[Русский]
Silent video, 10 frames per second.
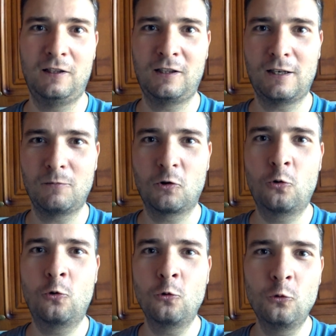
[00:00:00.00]
и там
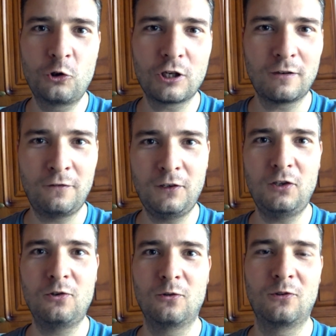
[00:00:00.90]
куча
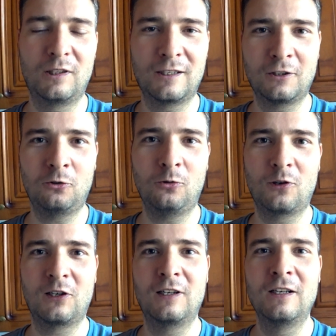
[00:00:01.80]
видео, для
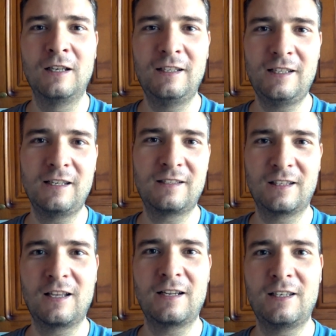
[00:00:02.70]
которых есть
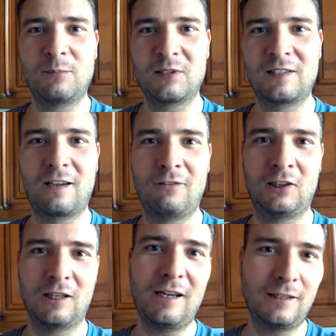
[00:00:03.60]
задание
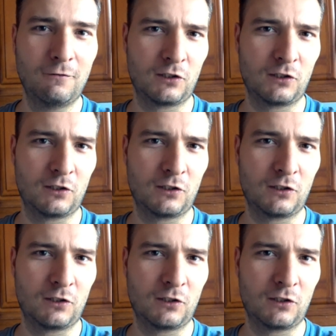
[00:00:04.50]
поставить лайки,